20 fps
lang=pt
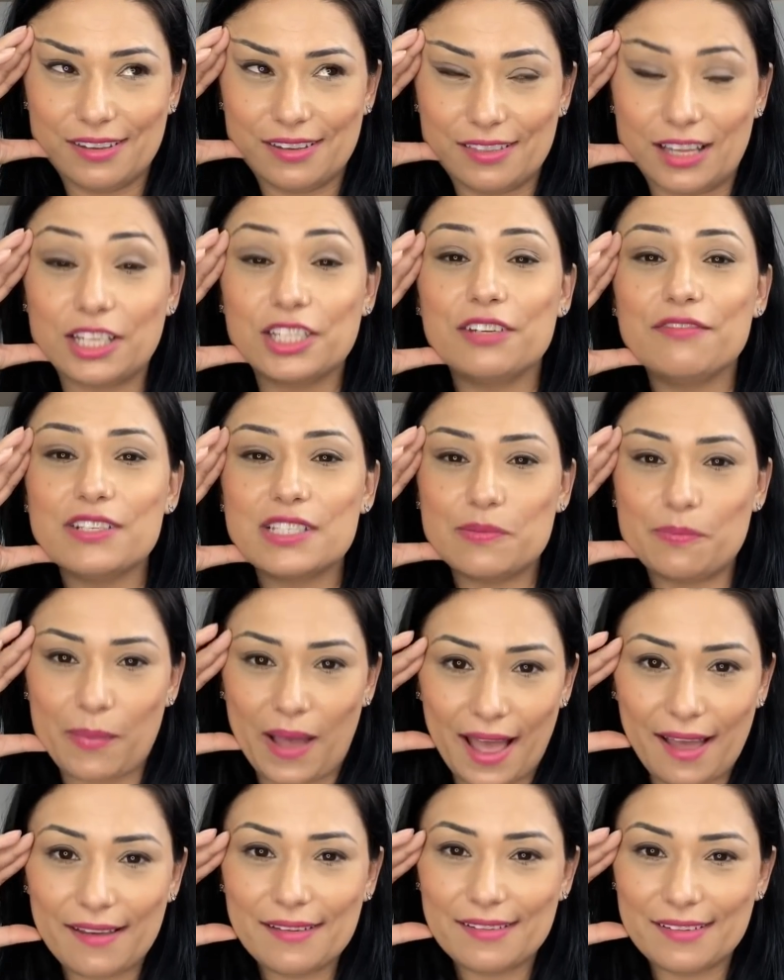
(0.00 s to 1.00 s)
Native
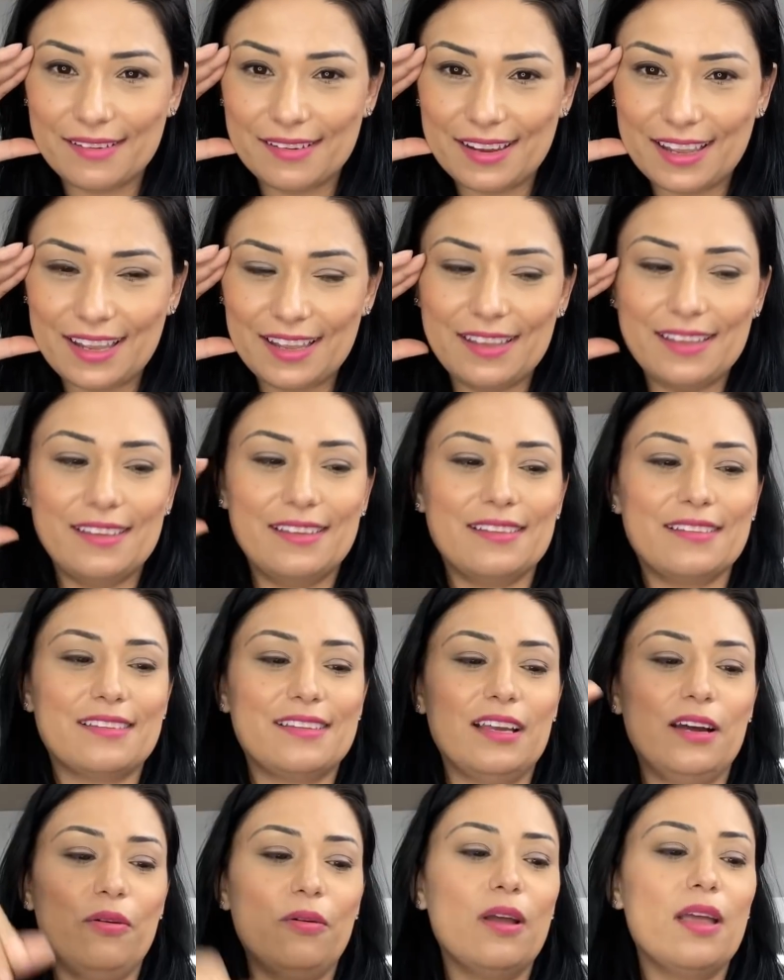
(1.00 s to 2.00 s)
Spa, né?
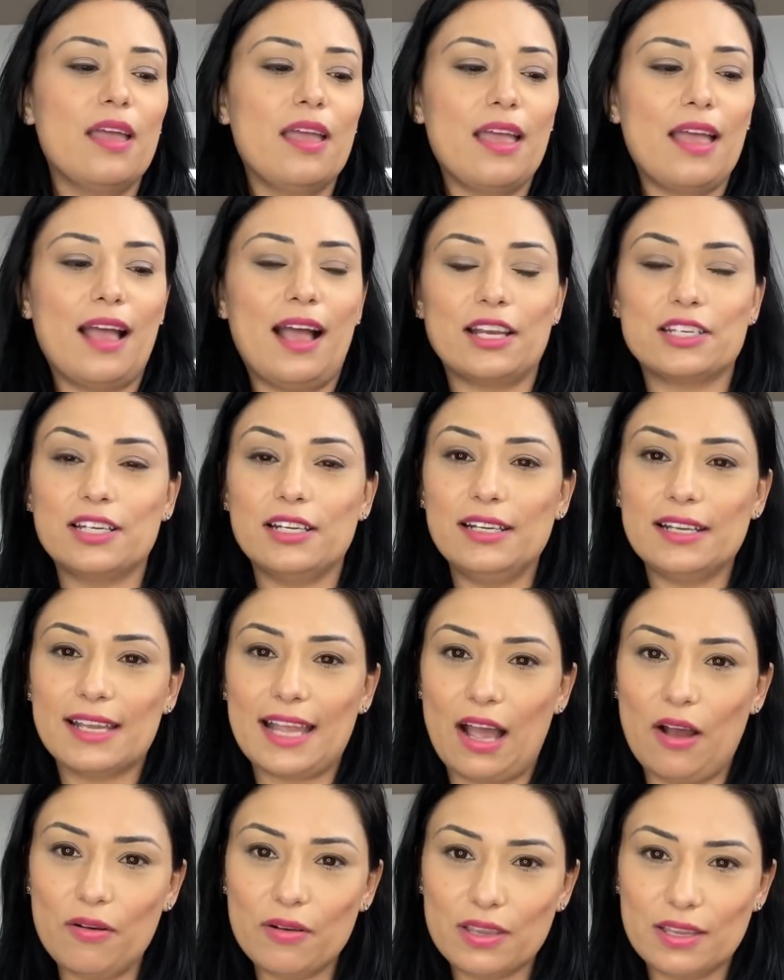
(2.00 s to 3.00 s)
Então, Achei
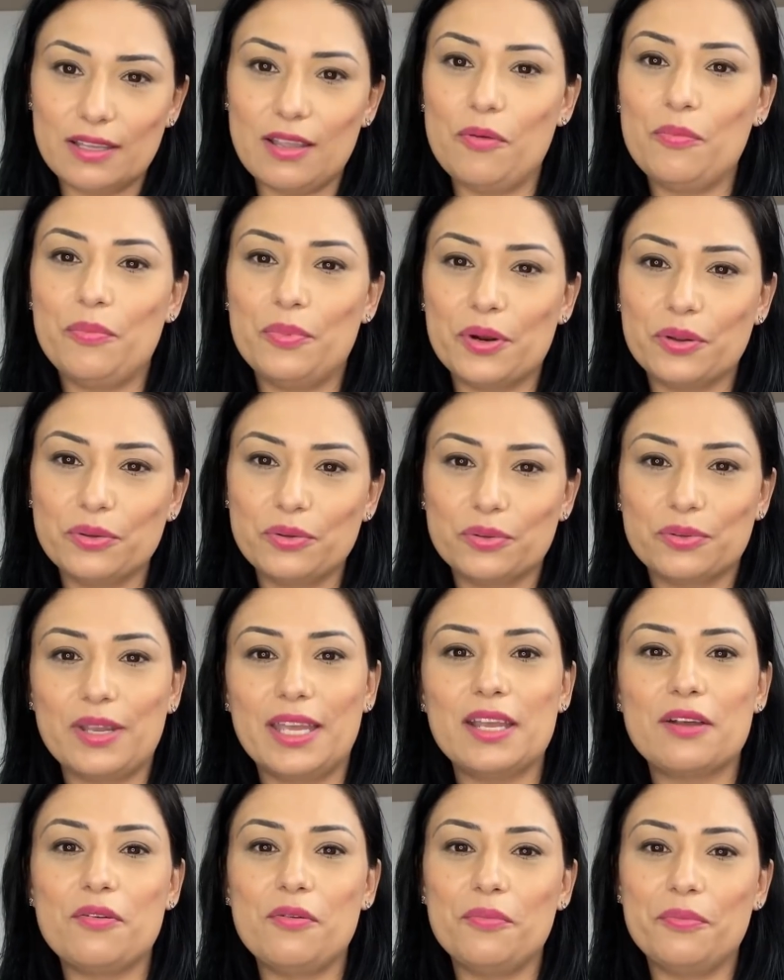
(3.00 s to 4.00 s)
legal que tem um produto
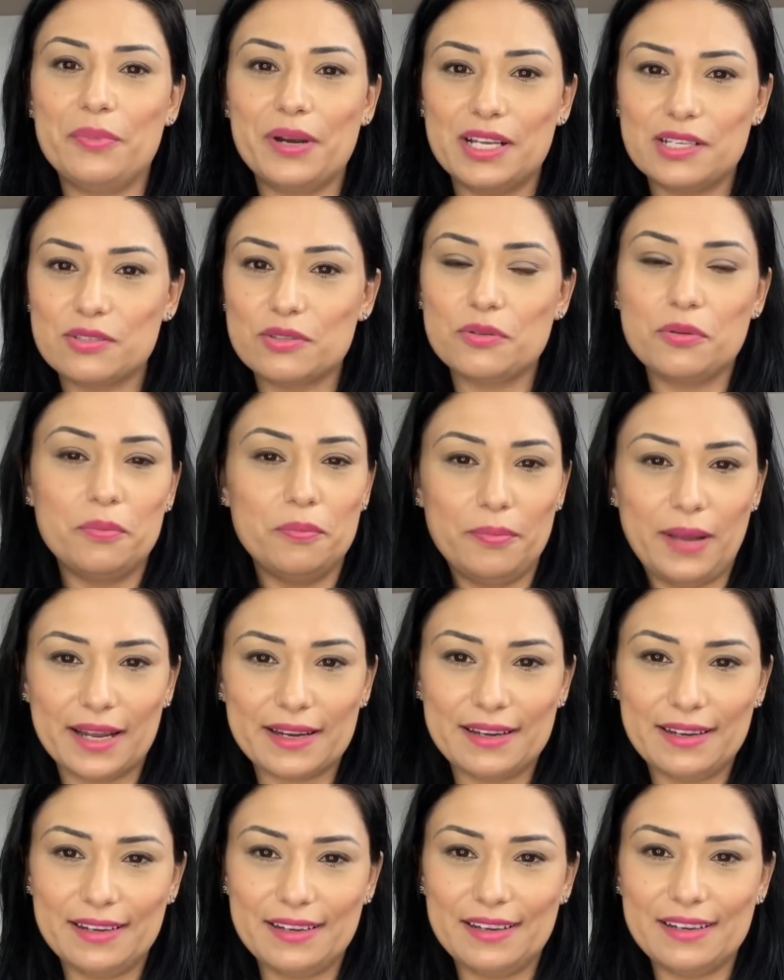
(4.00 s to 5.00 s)
aí com um preço
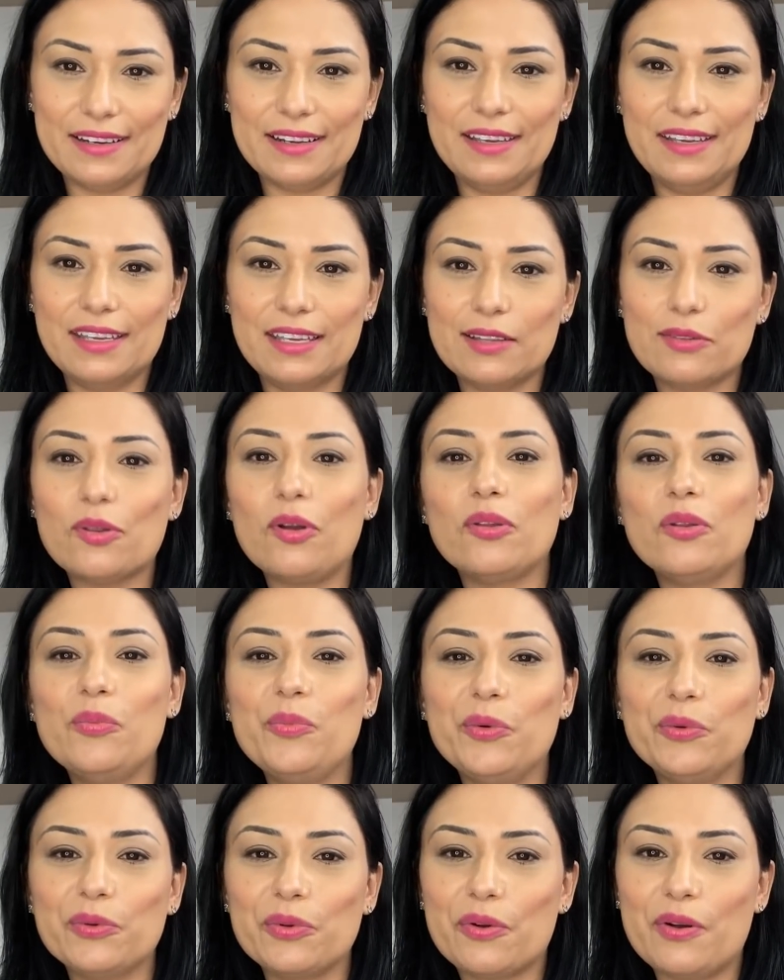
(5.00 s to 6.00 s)
bacana e que todo
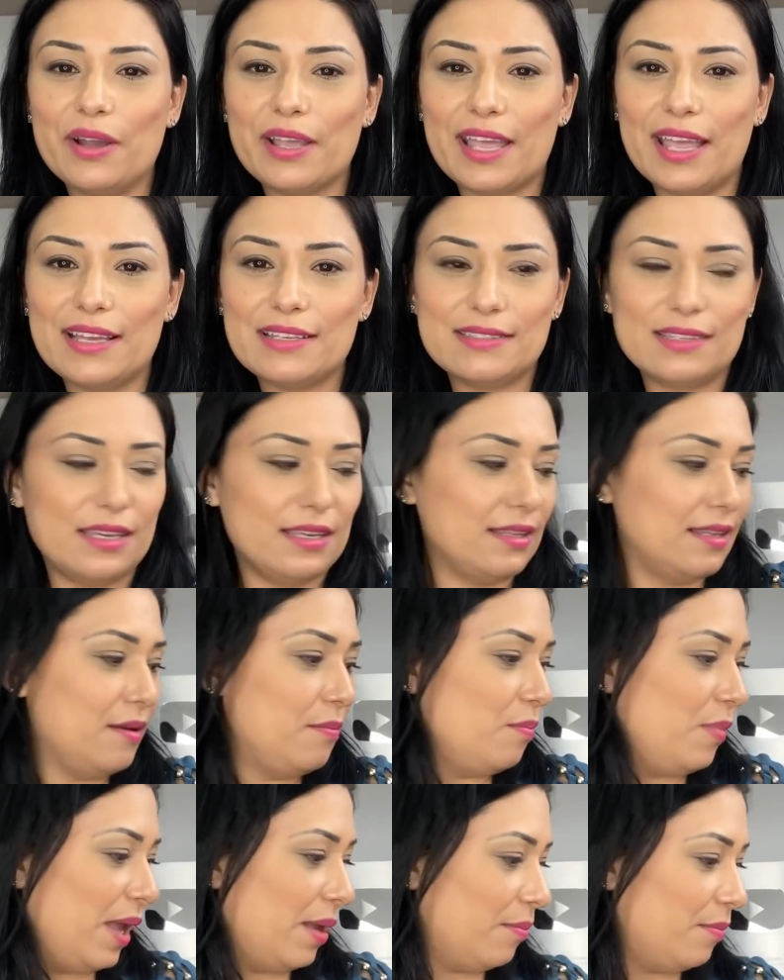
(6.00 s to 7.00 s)
mundo conhece aí
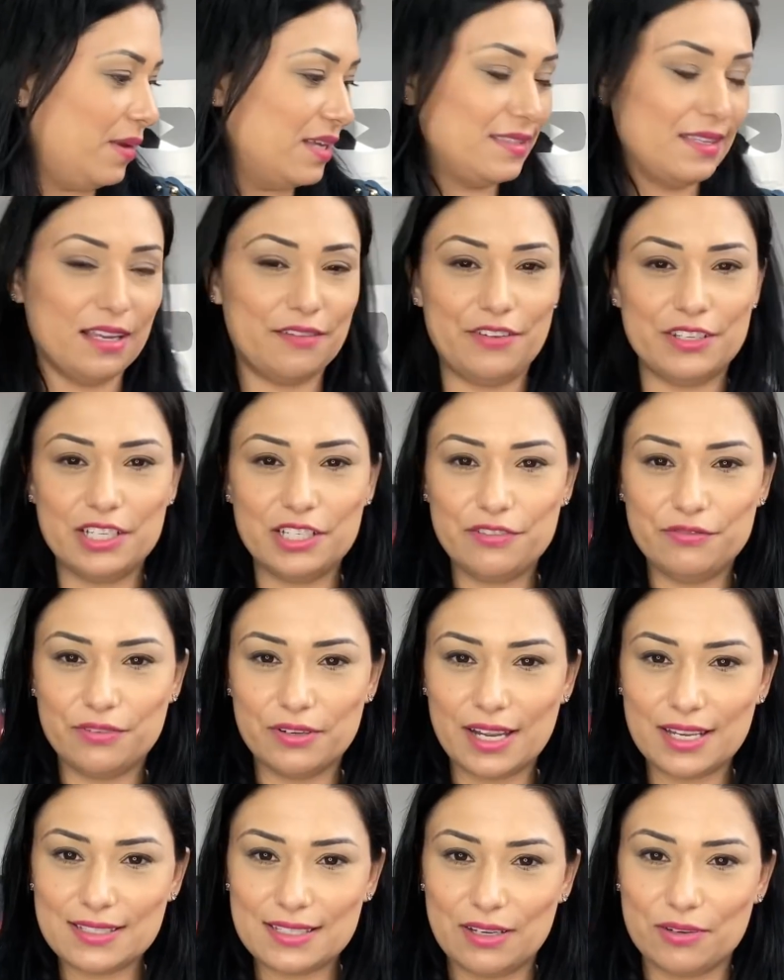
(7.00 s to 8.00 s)
também. Mas tem que fazer
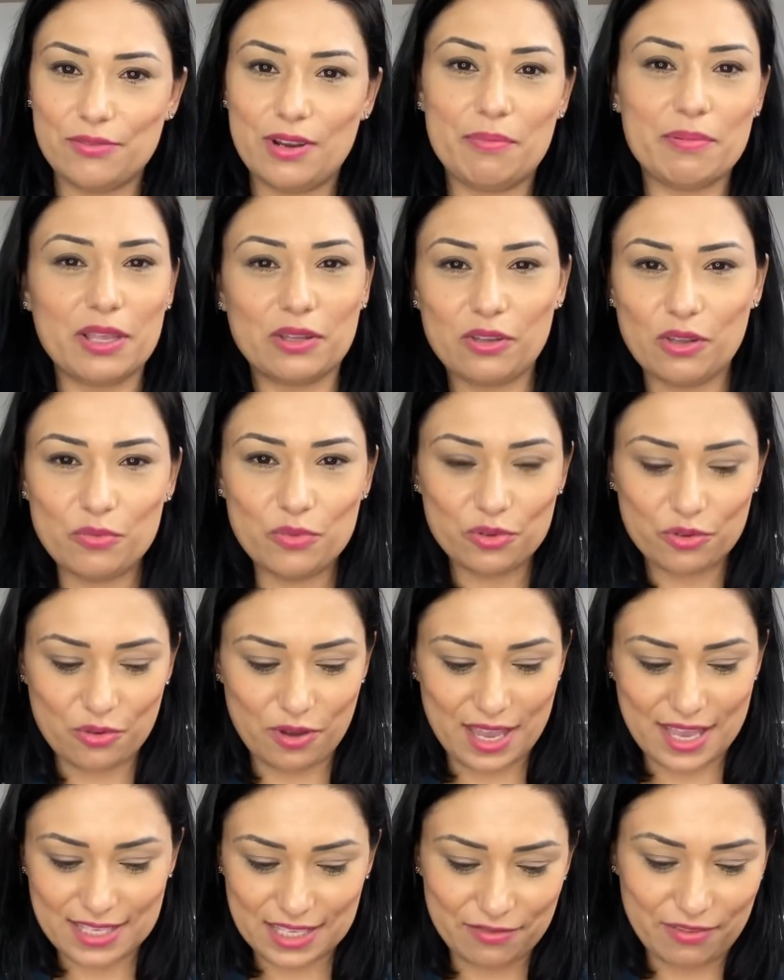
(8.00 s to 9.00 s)
divulgação, não é porque todo mundo
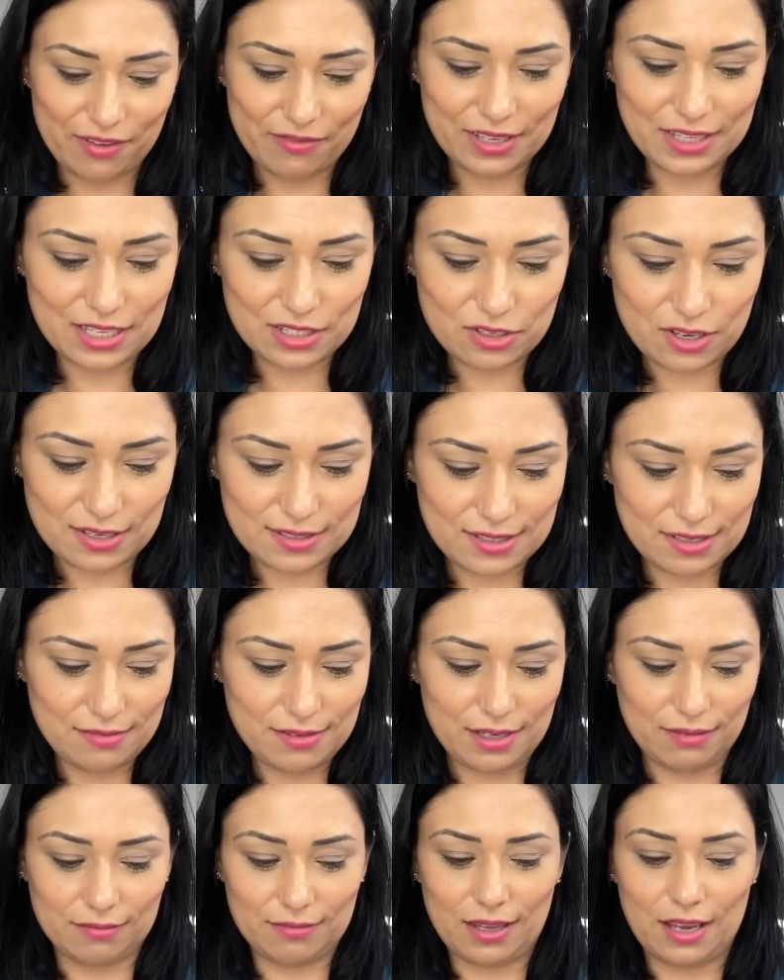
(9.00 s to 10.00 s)
conhece que vai vender sozinho
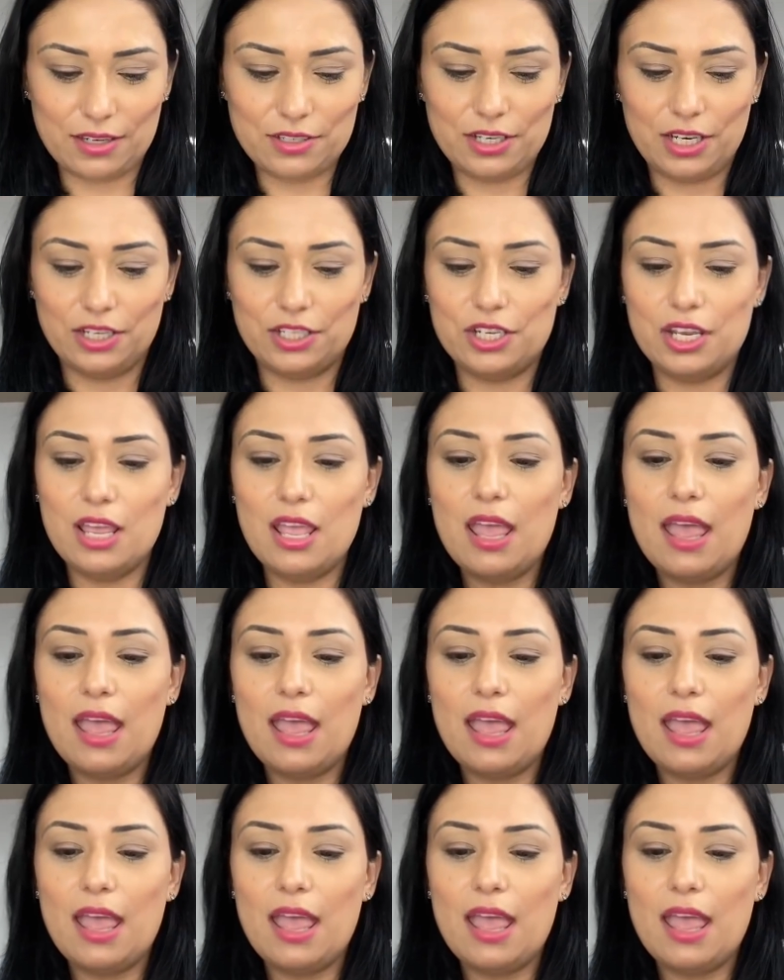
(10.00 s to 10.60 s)
não, tá, gente?